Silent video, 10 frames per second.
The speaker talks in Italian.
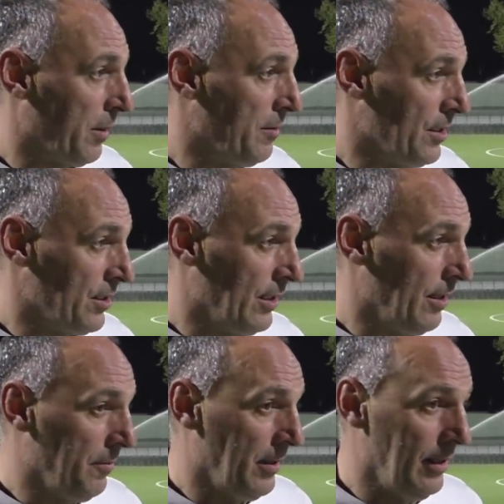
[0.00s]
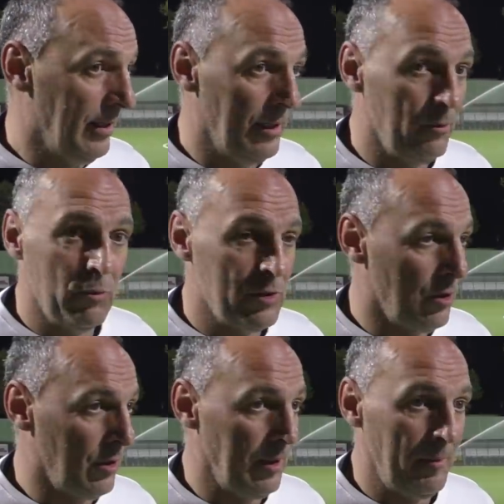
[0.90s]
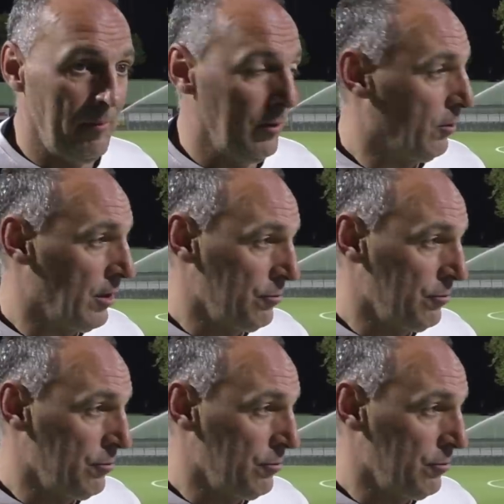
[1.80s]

primi di settembre, in due giorni abbiamo fatto la